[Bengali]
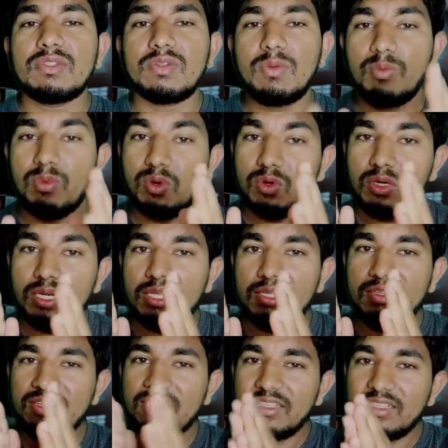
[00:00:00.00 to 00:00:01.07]
সম্পর্কটা
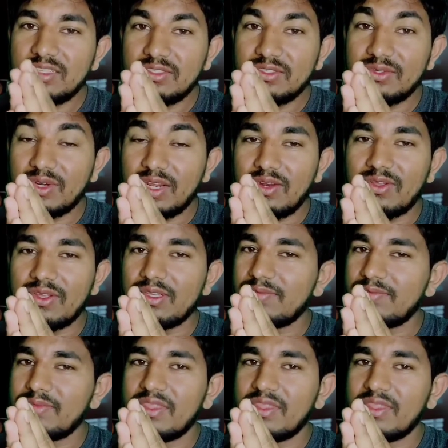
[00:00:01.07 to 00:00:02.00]
জোরালয়